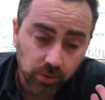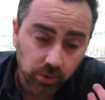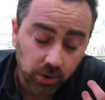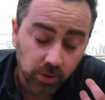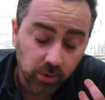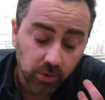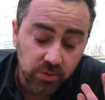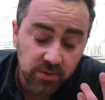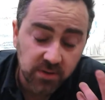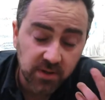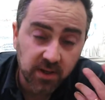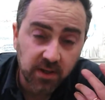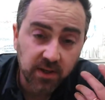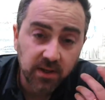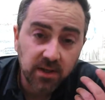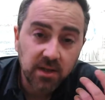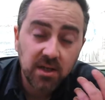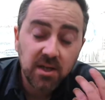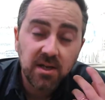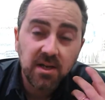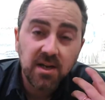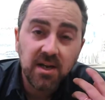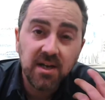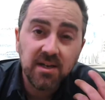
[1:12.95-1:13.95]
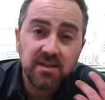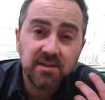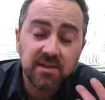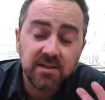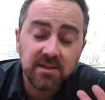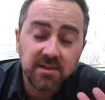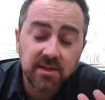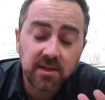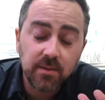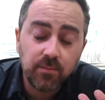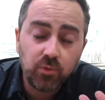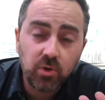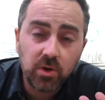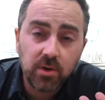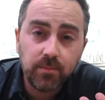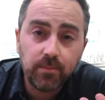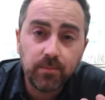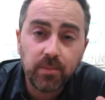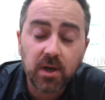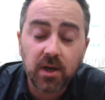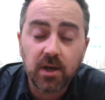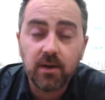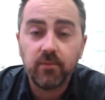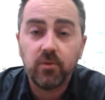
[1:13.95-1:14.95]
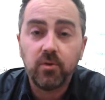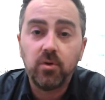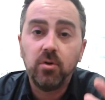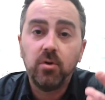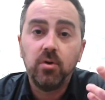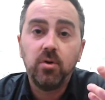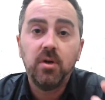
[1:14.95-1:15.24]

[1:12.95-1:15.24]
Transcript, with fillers: che lo sai, e se sei pure bravo,